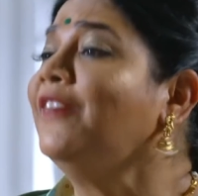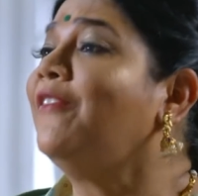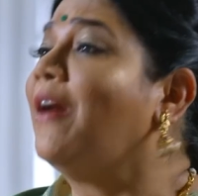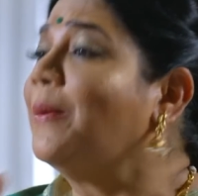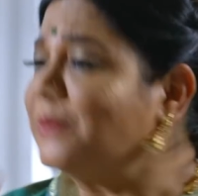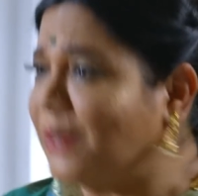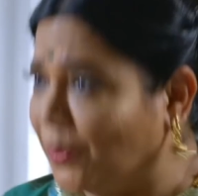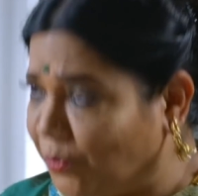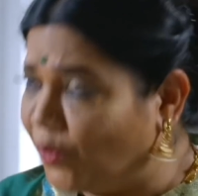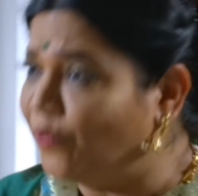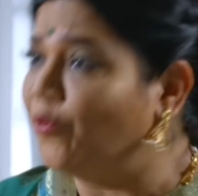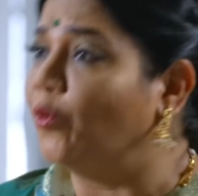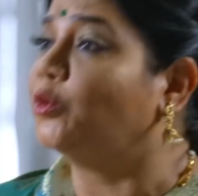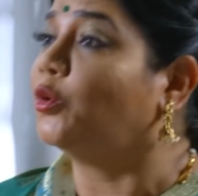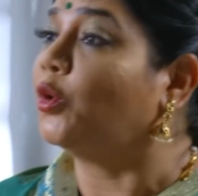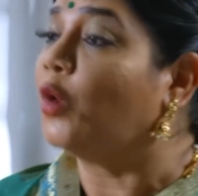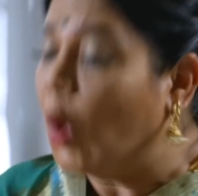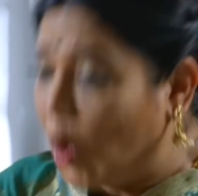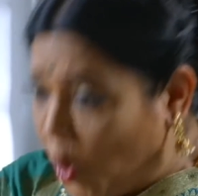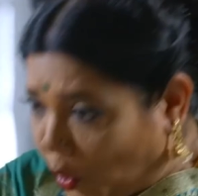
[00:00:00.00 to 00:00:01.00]
नवाब साहब को फोन
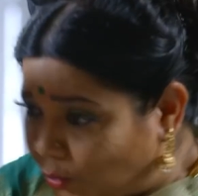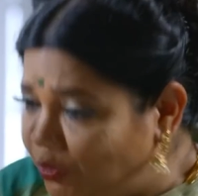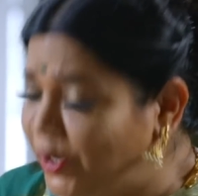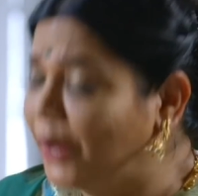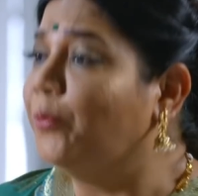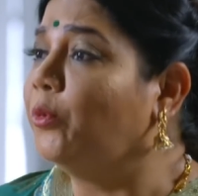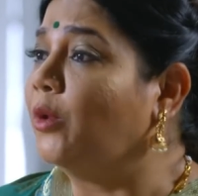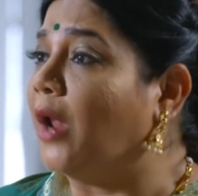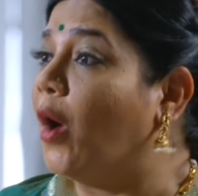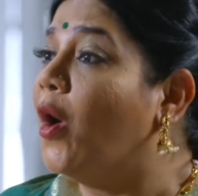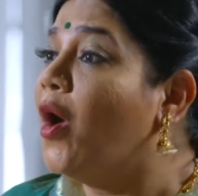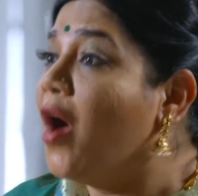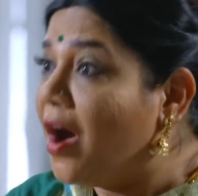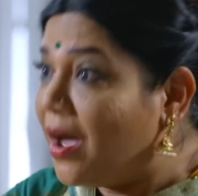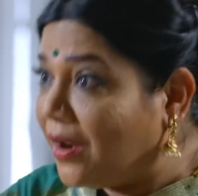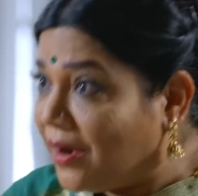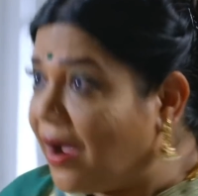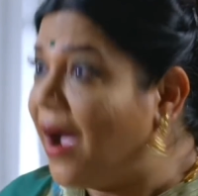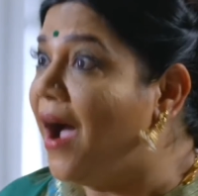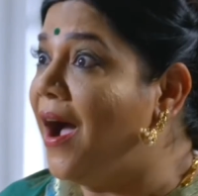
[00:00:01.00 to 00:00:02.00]
करो उन्हें बुला
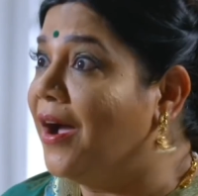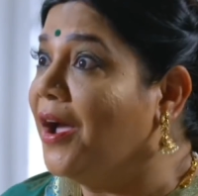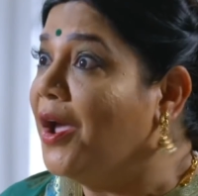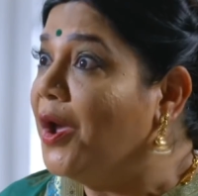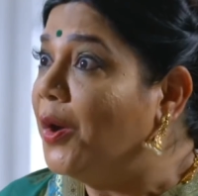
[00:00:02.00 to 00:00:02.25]
अरे हाँ